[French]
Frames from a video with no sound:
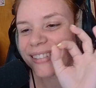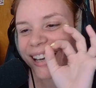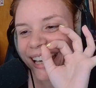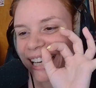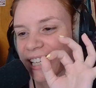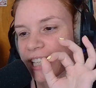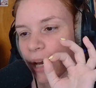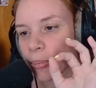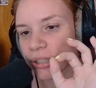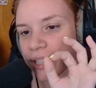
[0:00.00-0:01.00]
très
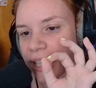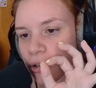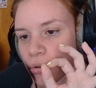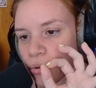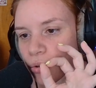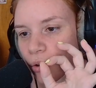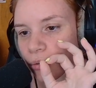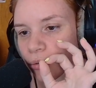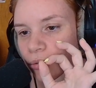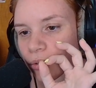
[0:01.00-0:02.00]
légères petites taches de sang,